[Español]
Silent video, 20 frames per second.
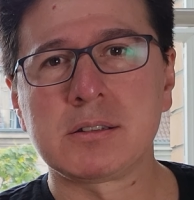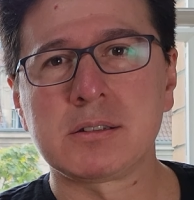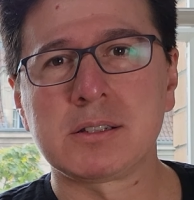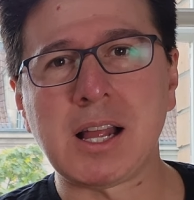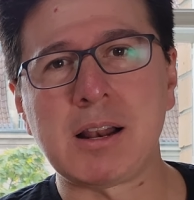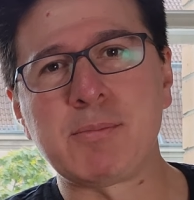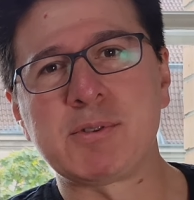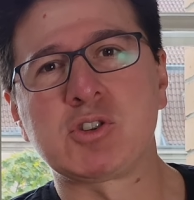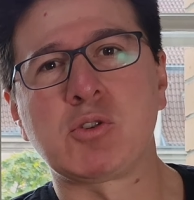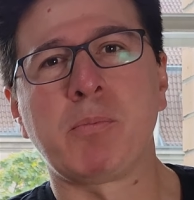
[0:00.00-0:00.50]

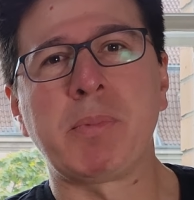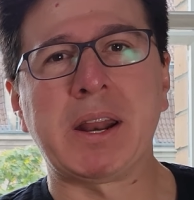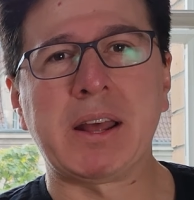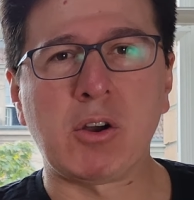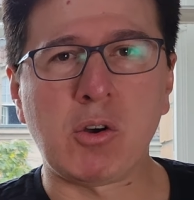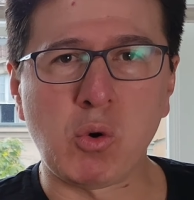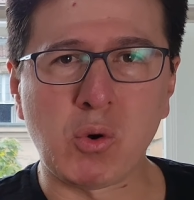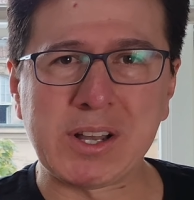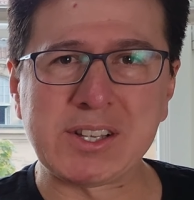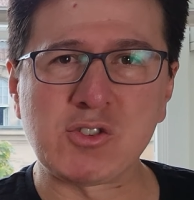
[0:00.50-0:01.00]
tal vez son para
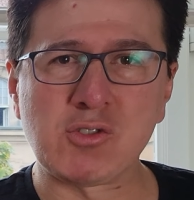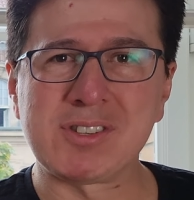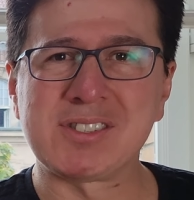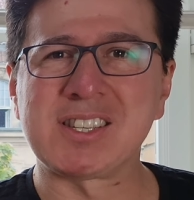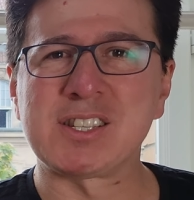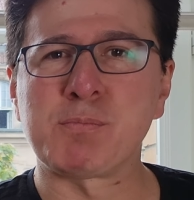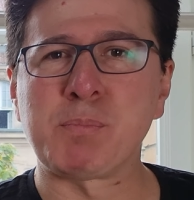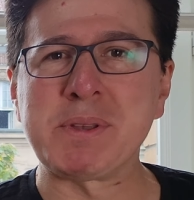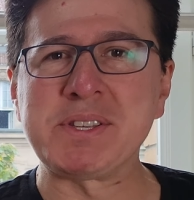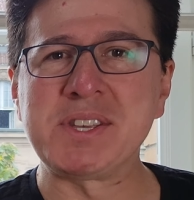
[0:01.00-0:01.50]
ocasiones
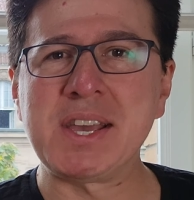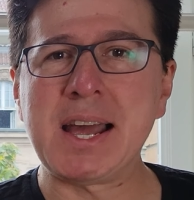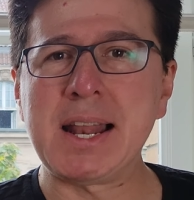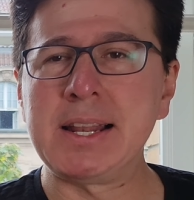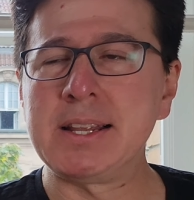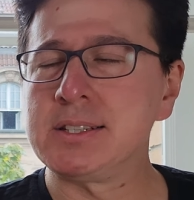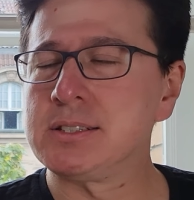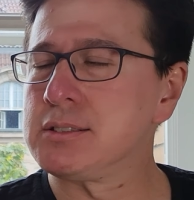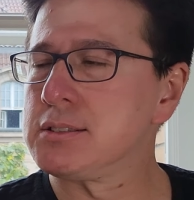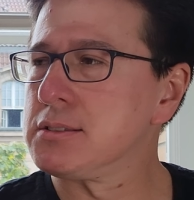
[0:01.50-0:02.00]

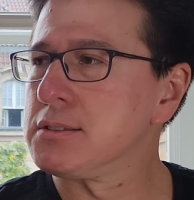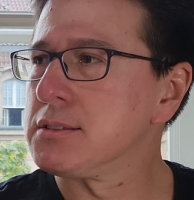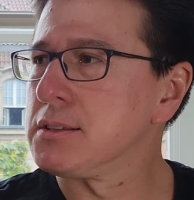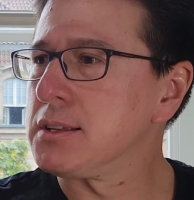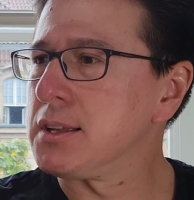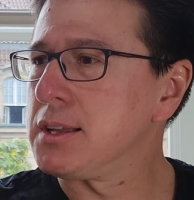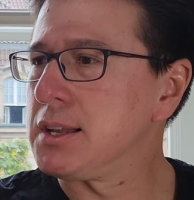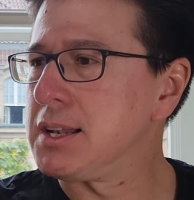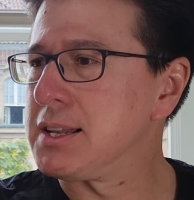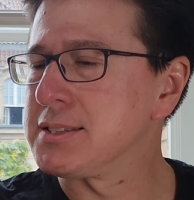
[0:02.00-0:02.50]
especiales,
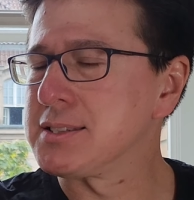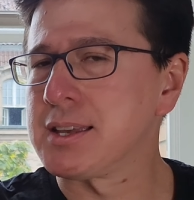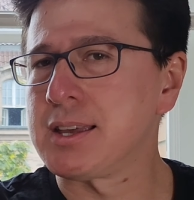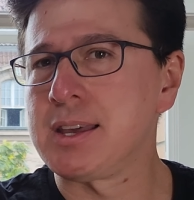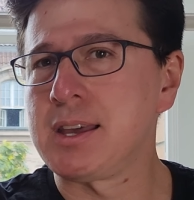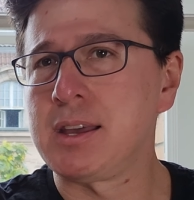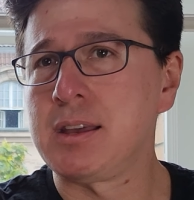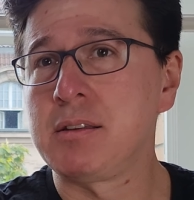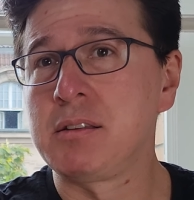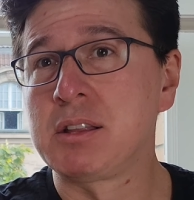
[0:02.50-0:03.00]
en las
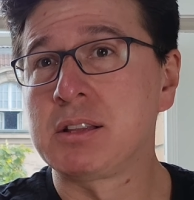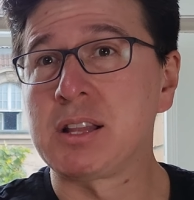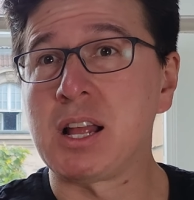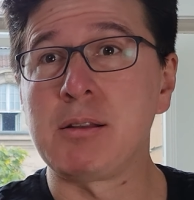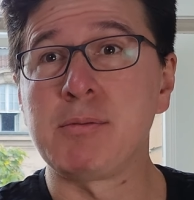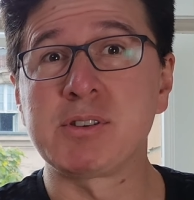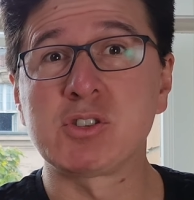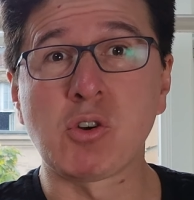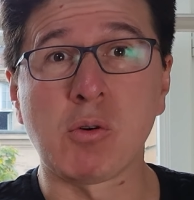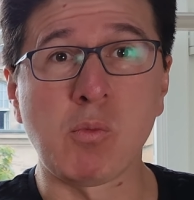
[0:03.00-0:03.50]
que
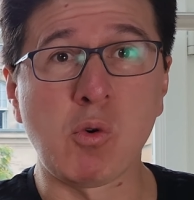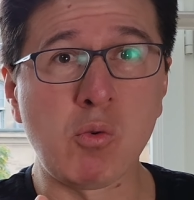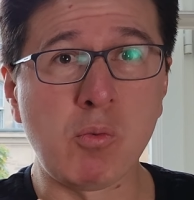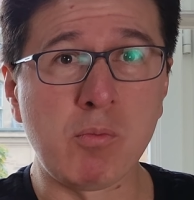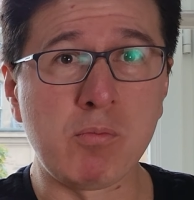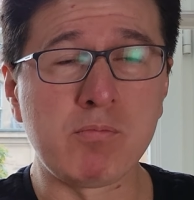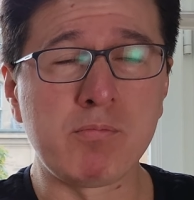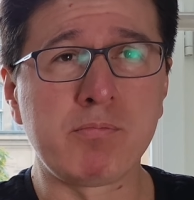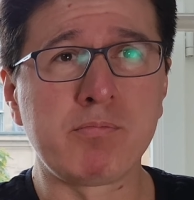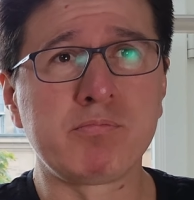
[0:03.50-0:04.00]
tal vez como
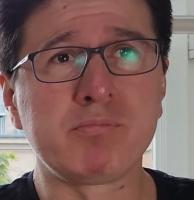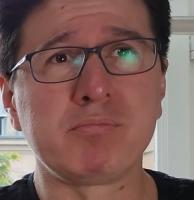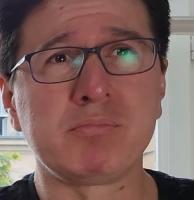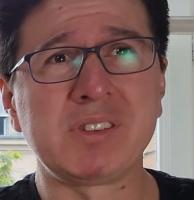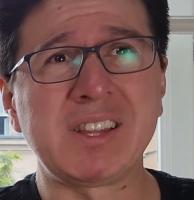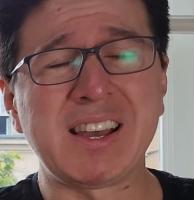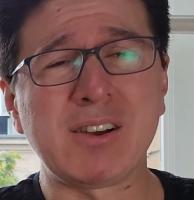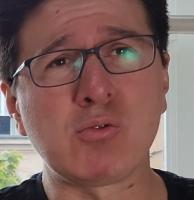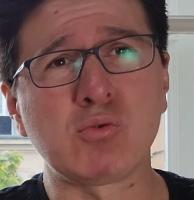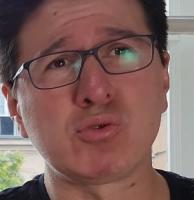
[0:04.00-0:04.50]
un
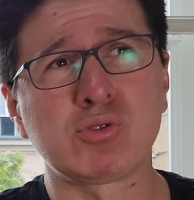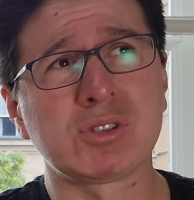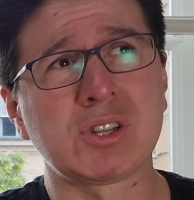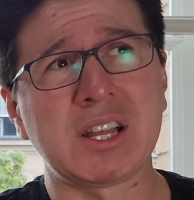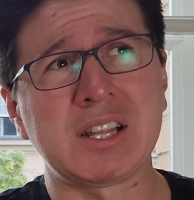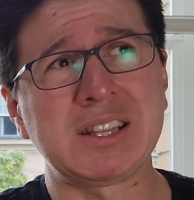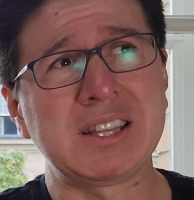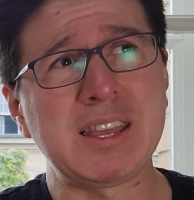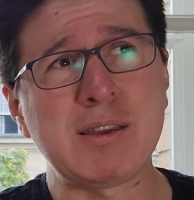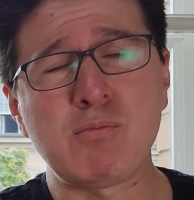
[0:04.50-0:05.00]

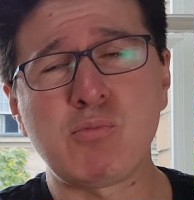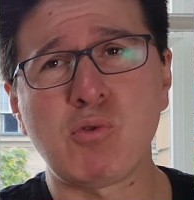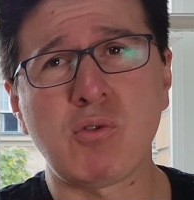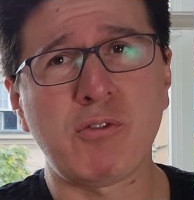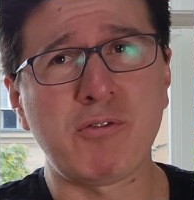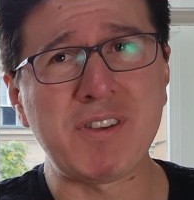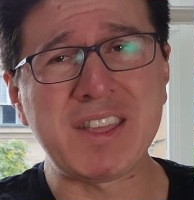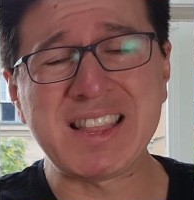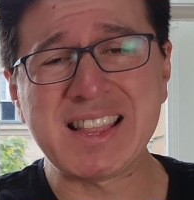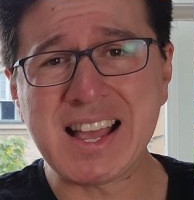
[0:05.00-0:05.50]
degustativo
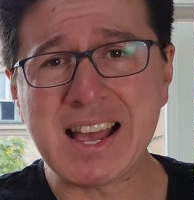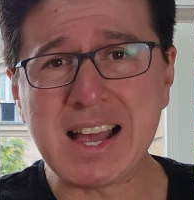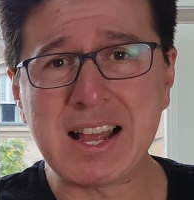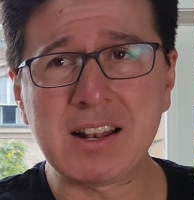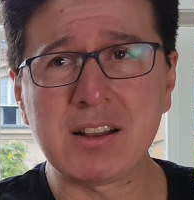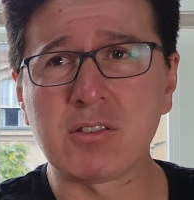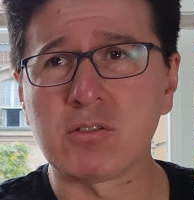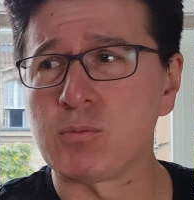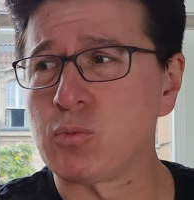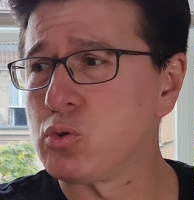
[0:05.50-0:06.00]

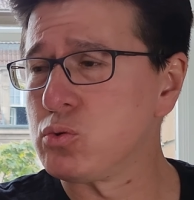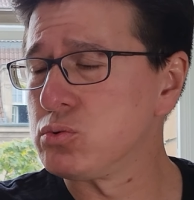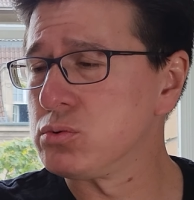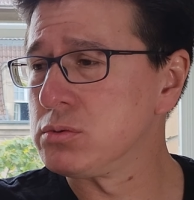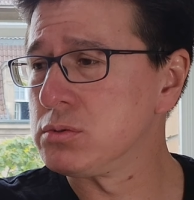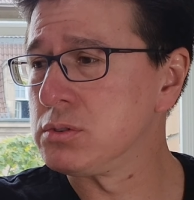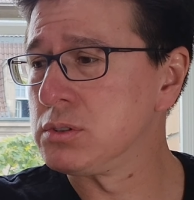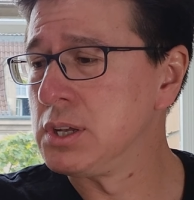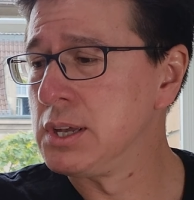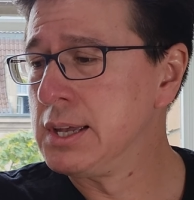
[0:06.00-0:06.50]
final, como
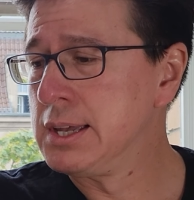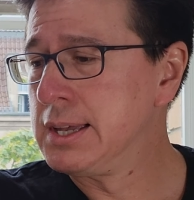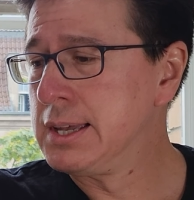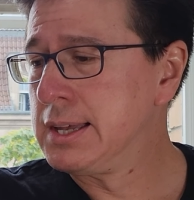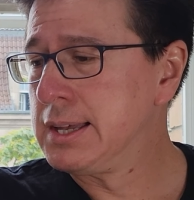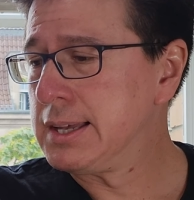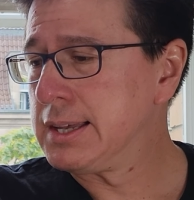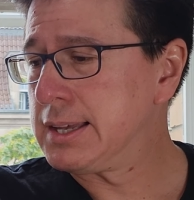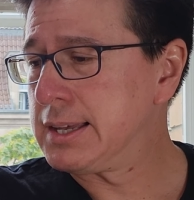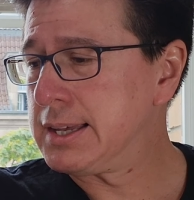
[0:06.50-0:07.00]
un
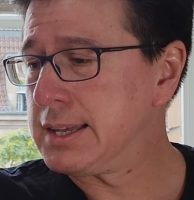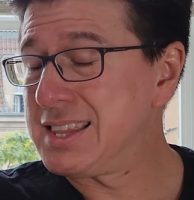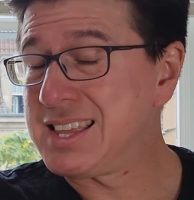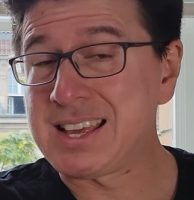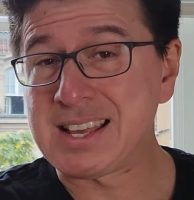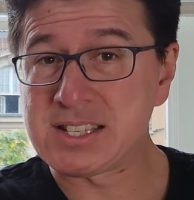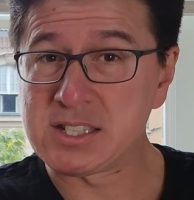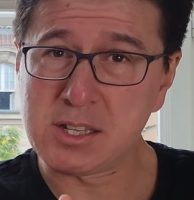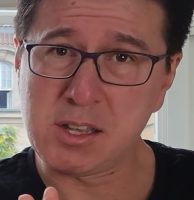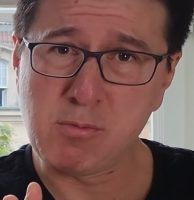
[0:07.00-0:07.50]
eh,
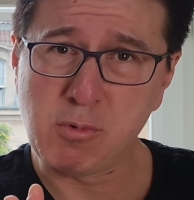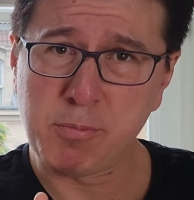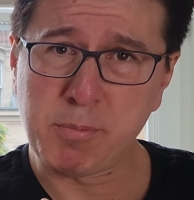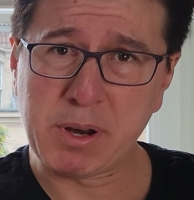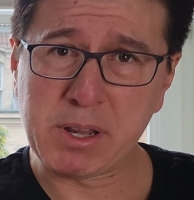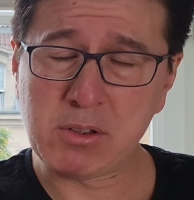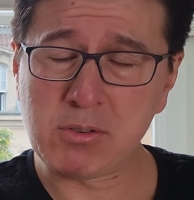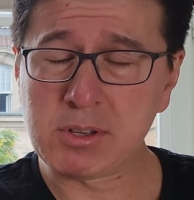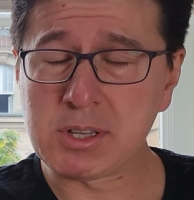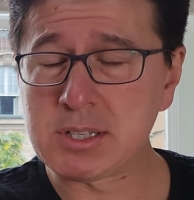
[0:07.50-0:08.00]
digestivo,
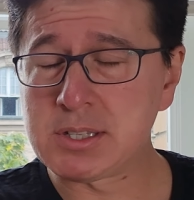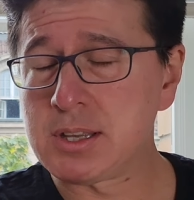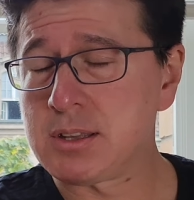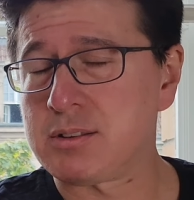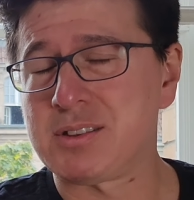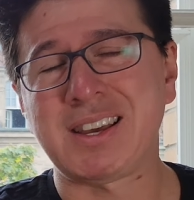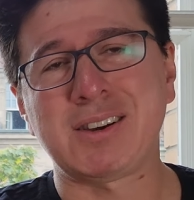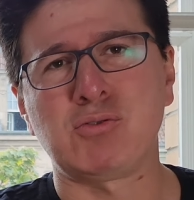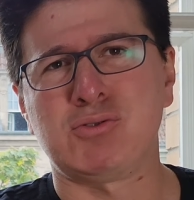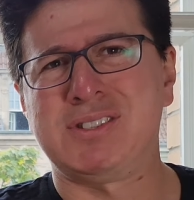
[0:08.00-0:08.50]
perdón, quise
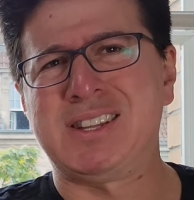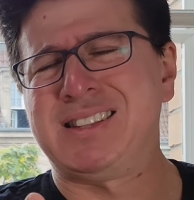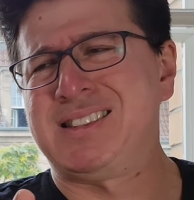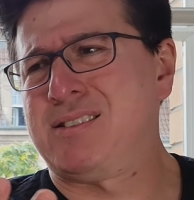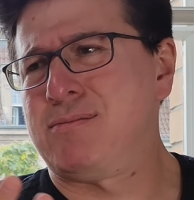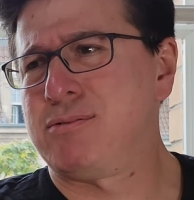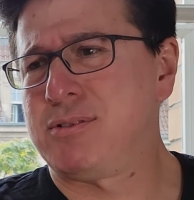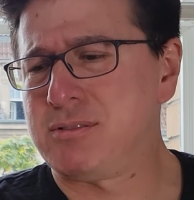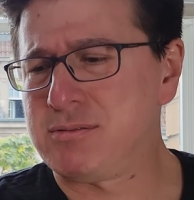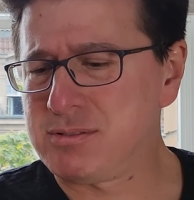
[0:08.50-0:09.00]

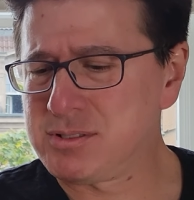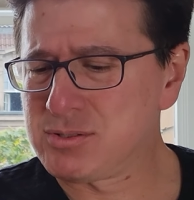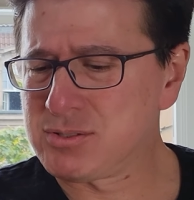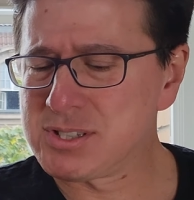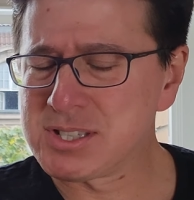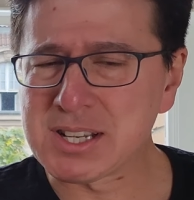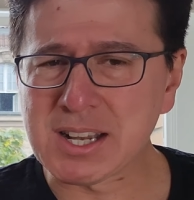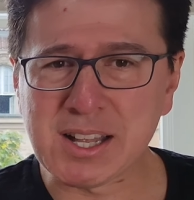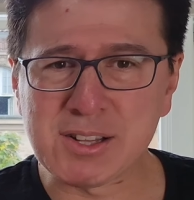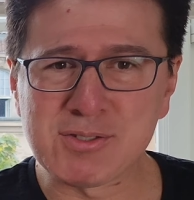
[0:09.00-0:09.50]
degustativo, no estoy
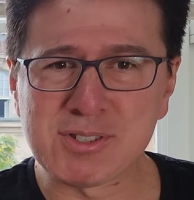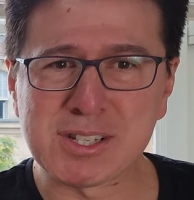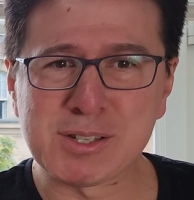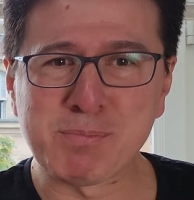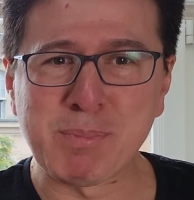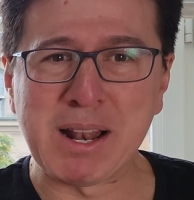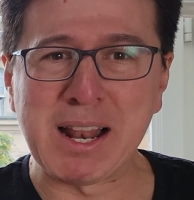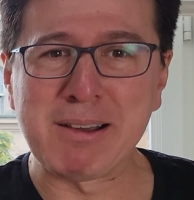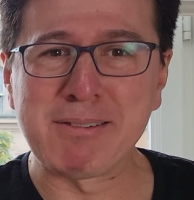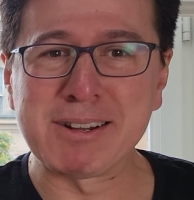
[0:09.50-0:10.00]
sacando esas
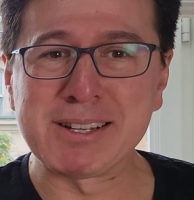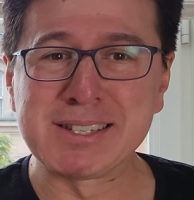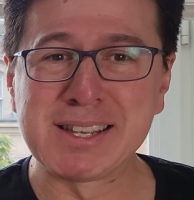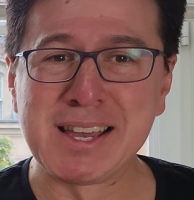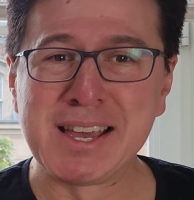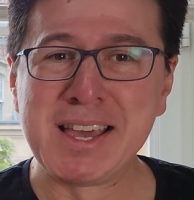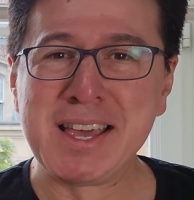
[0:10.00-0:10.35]
palabras.